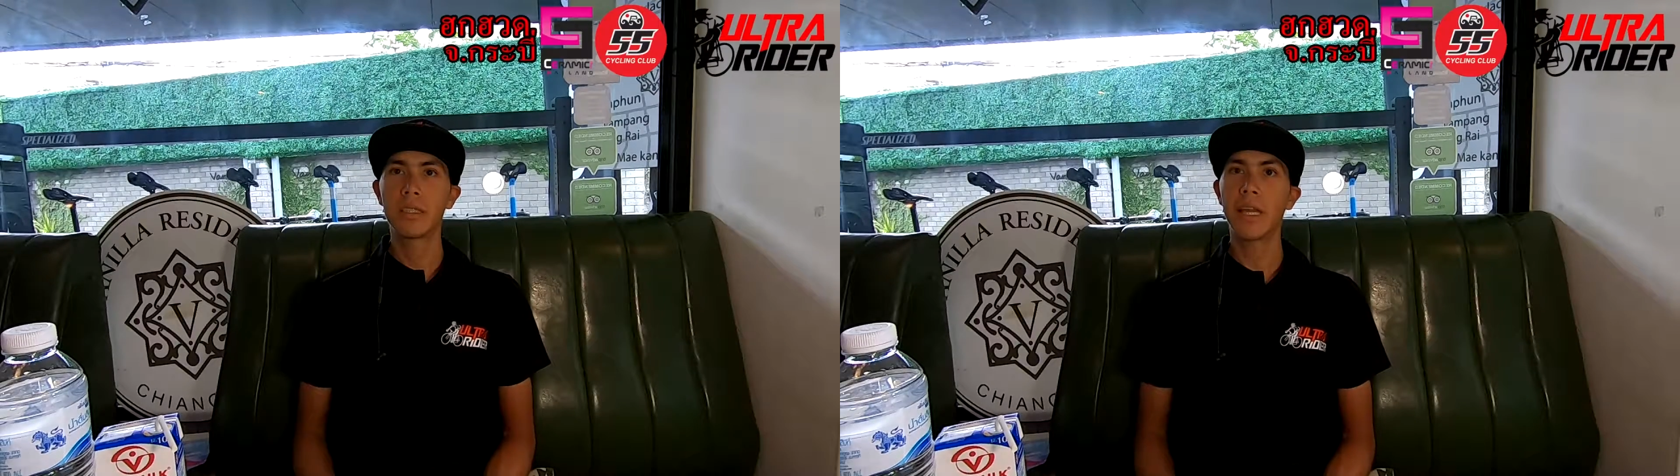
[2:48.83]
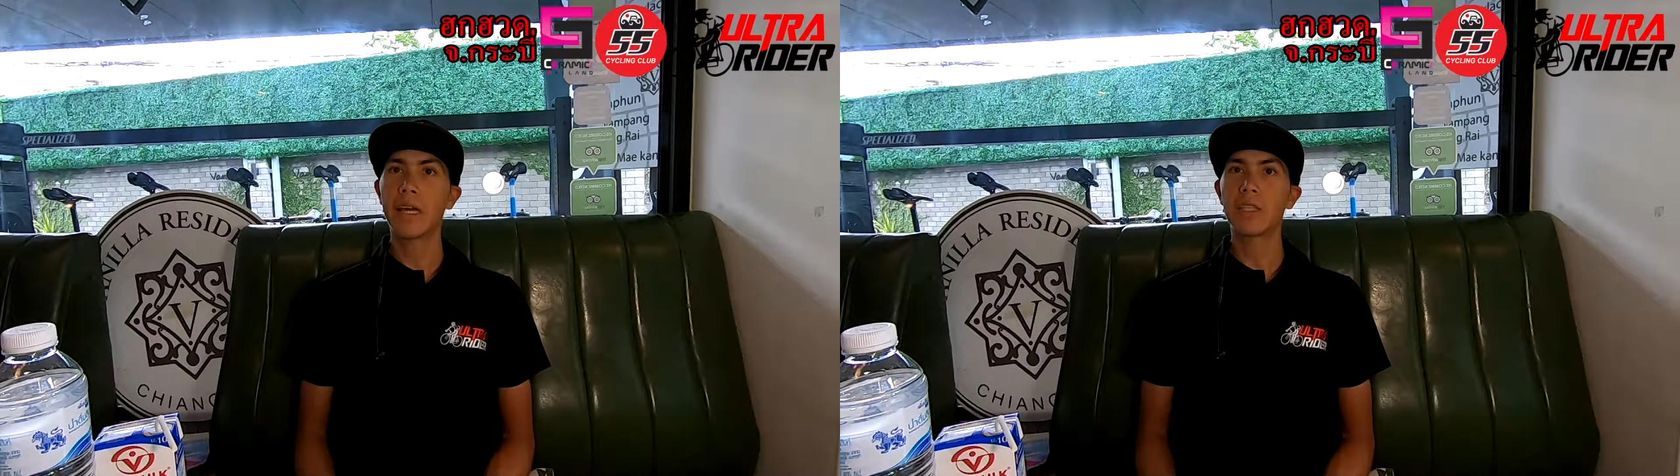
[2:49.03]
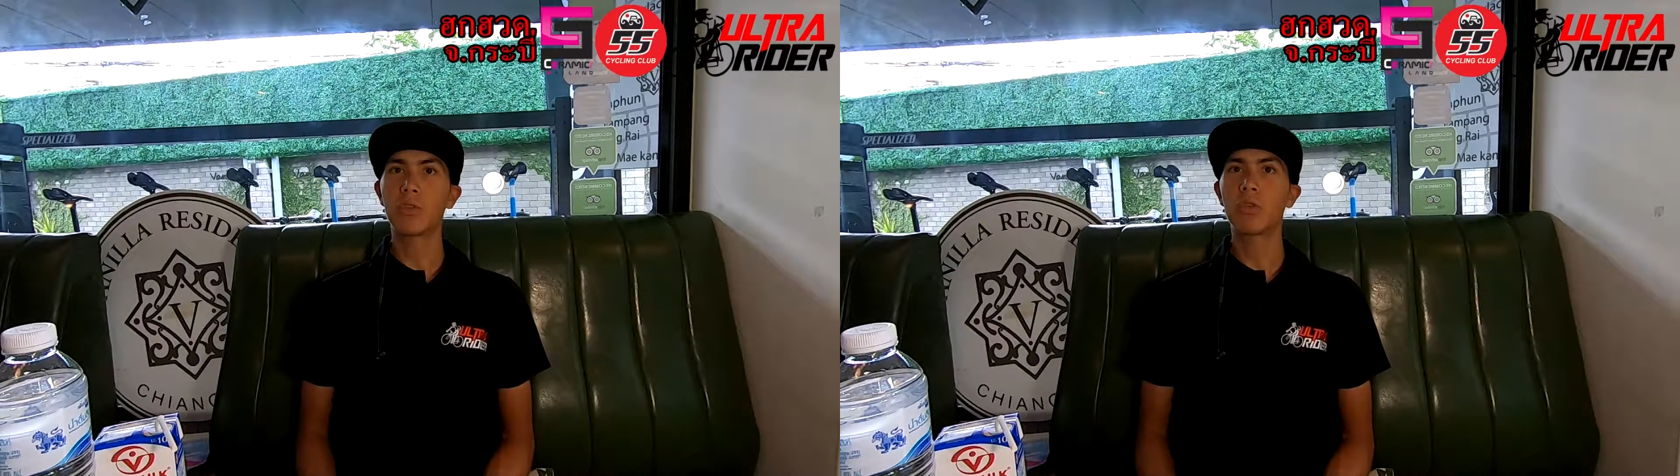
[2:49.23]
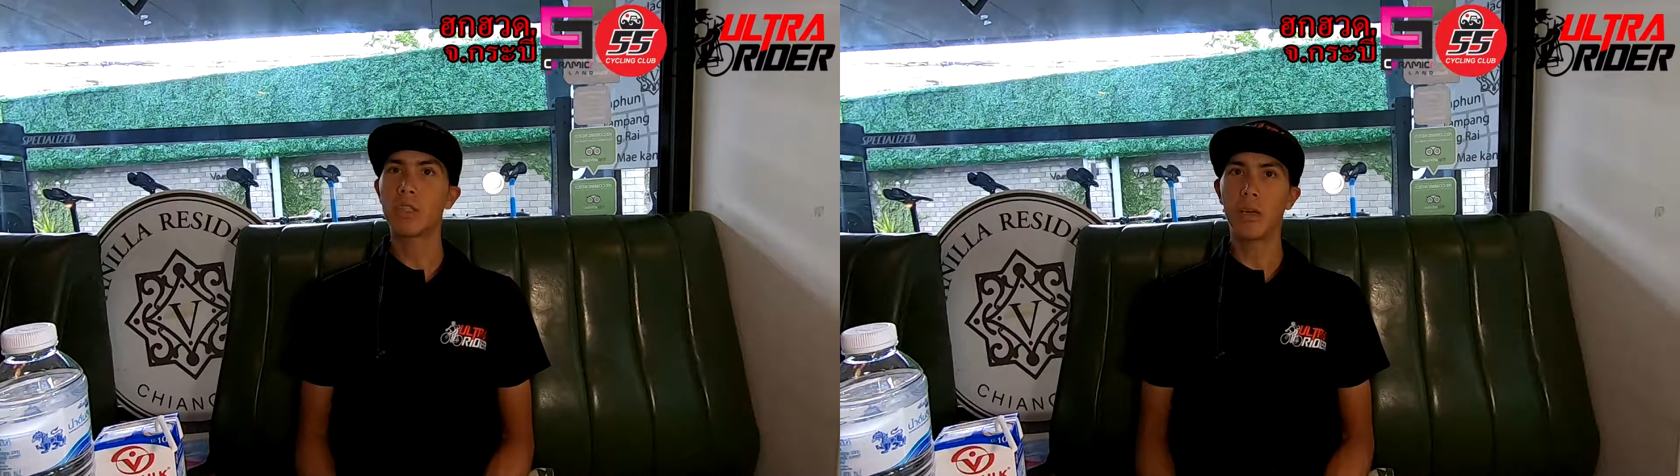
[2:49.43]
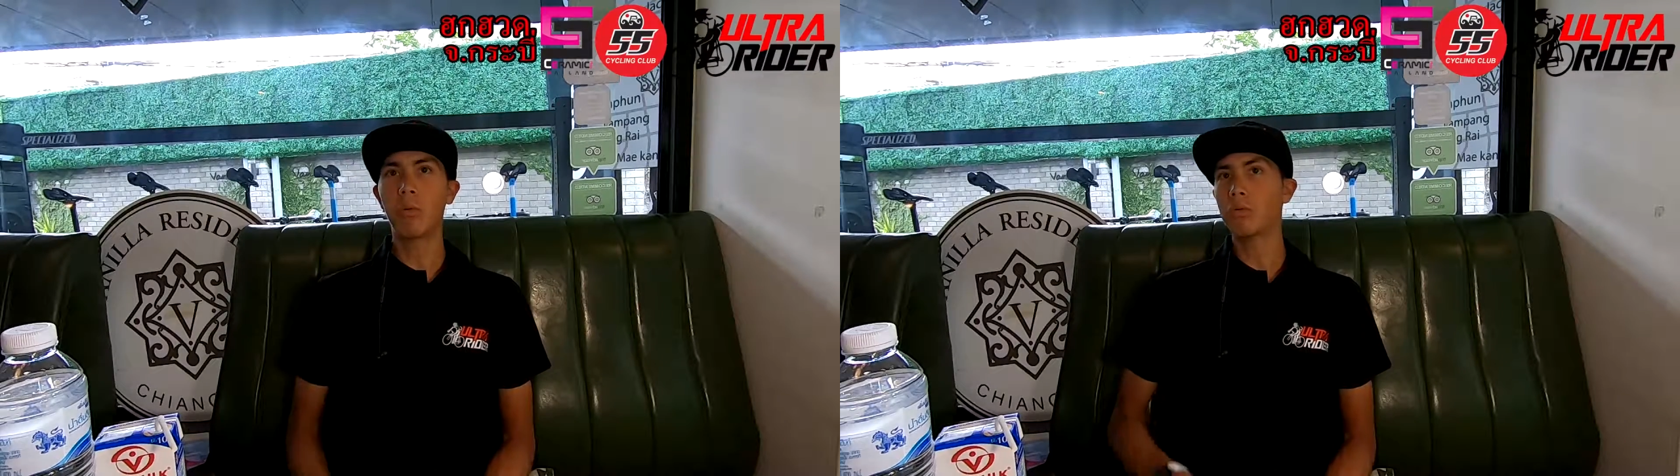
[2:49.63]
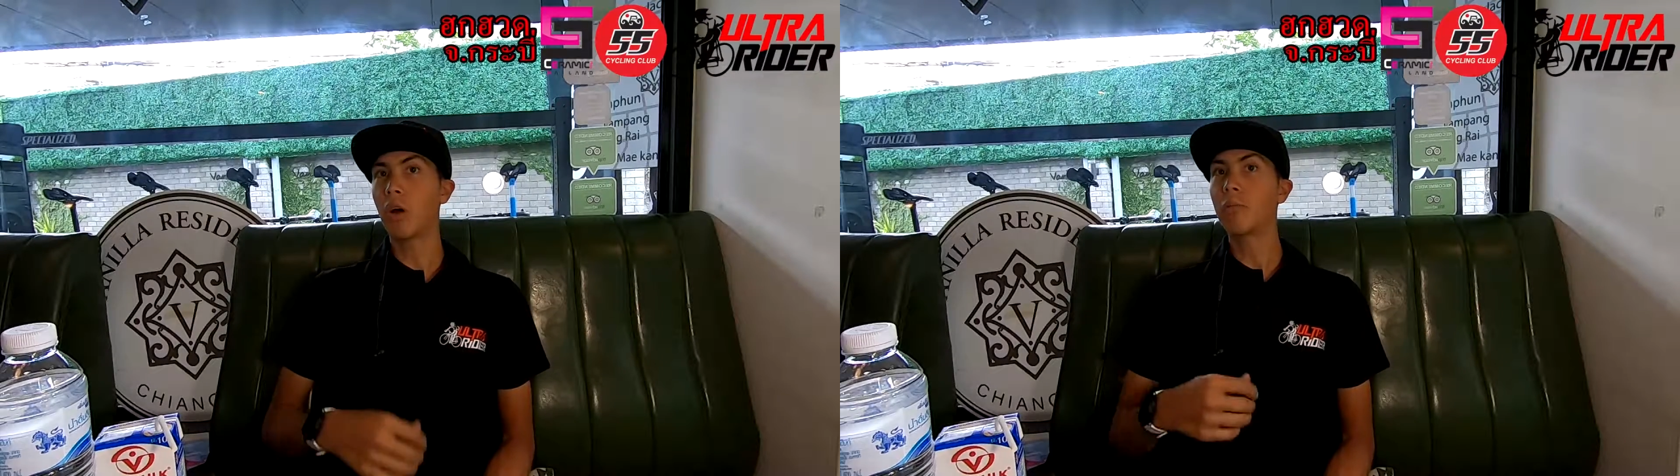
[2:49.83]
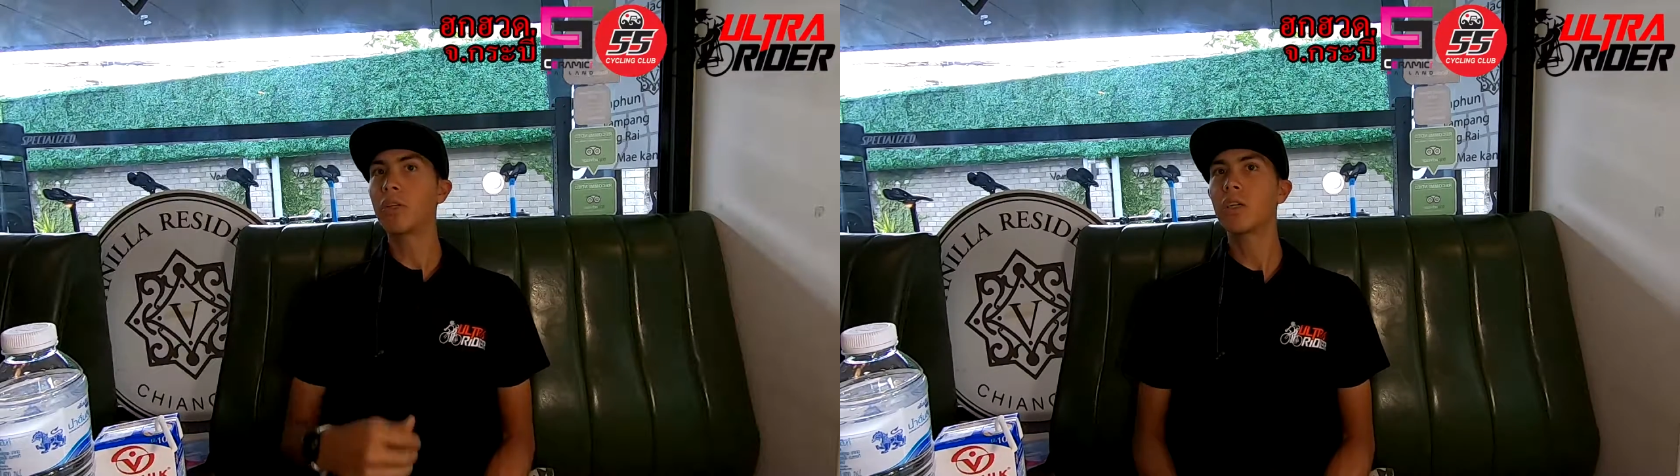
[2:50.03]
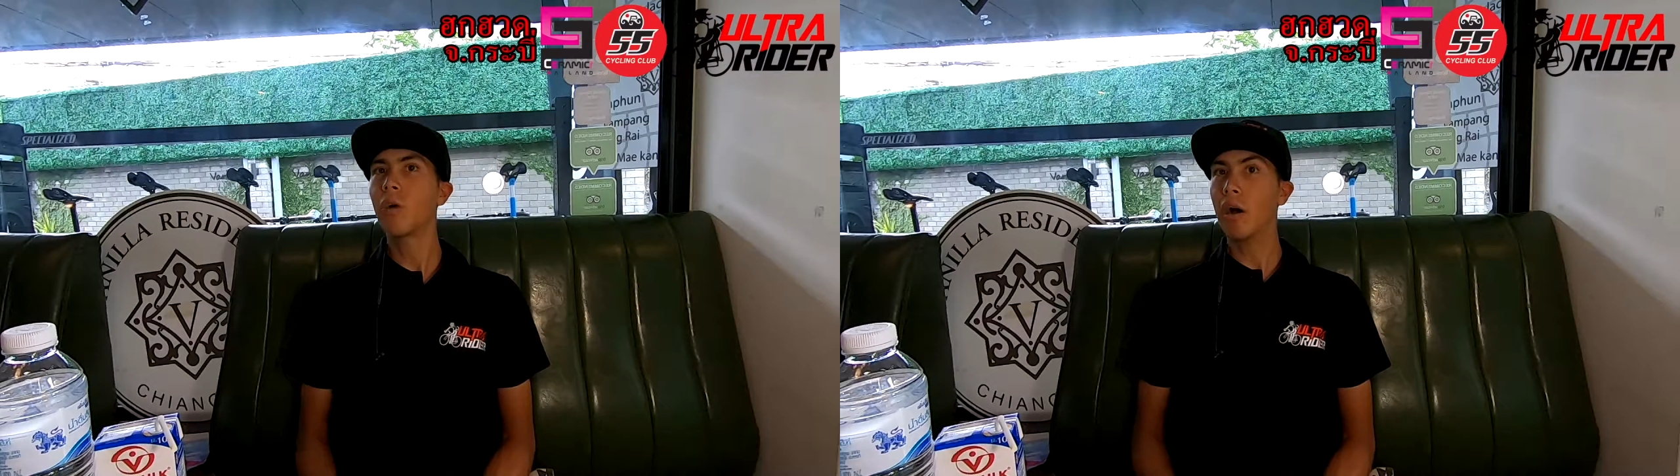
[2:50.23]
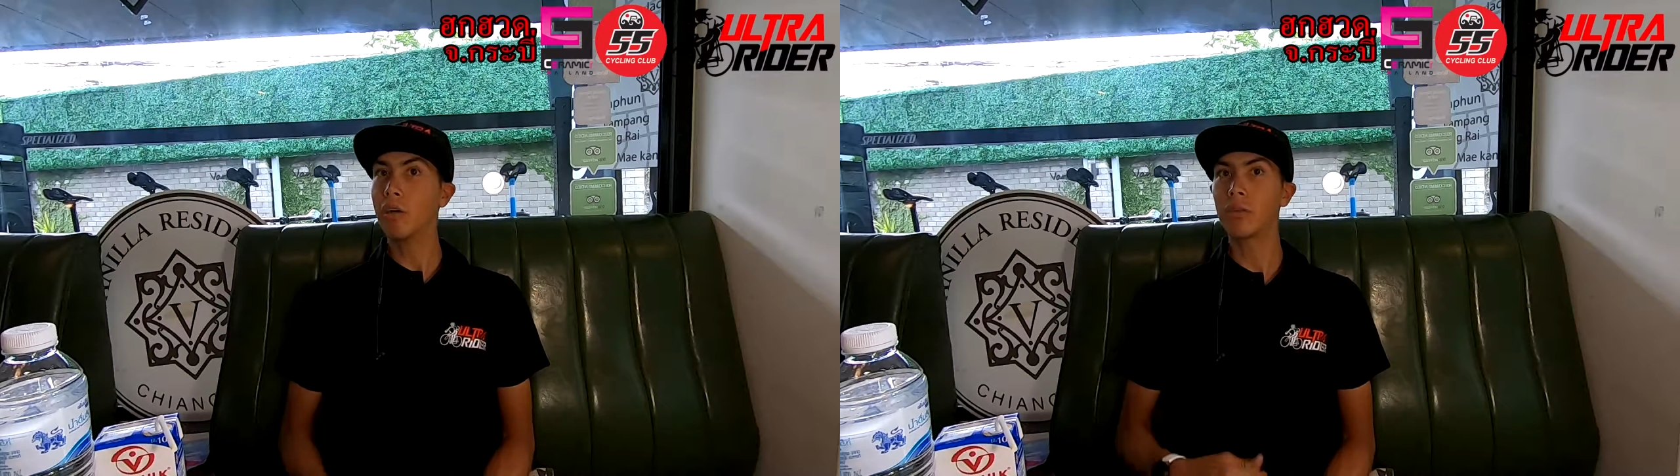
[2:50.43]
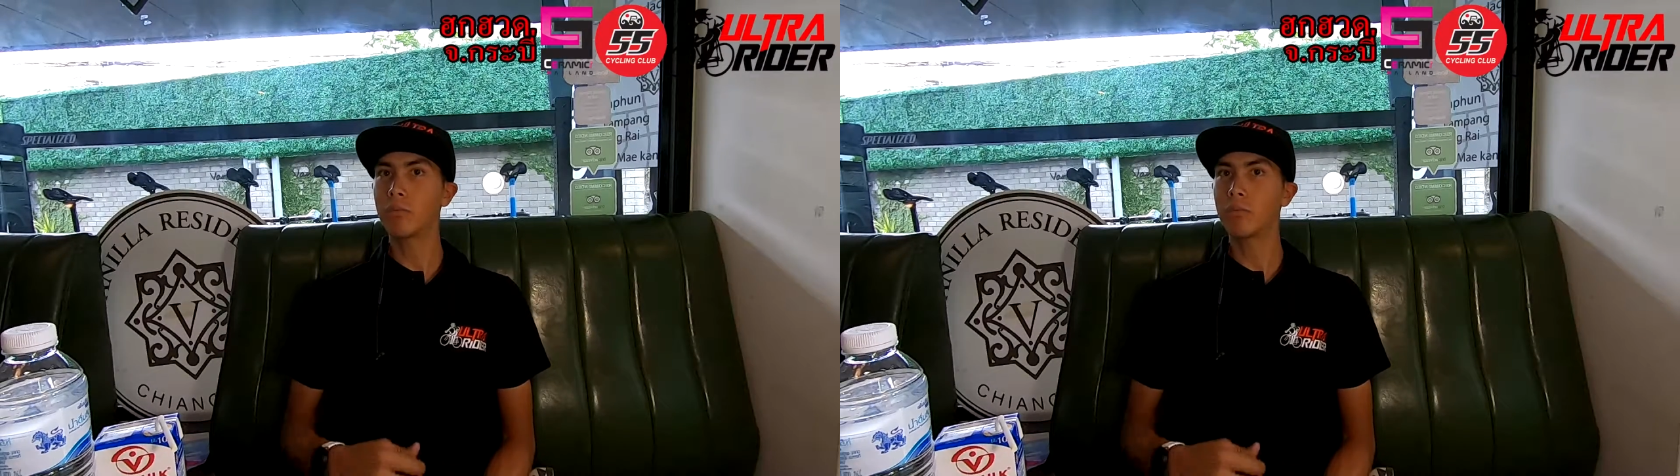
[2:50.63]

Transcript: แรงกระตุ้นเนี่ยผมซ้อมเยอะกว่า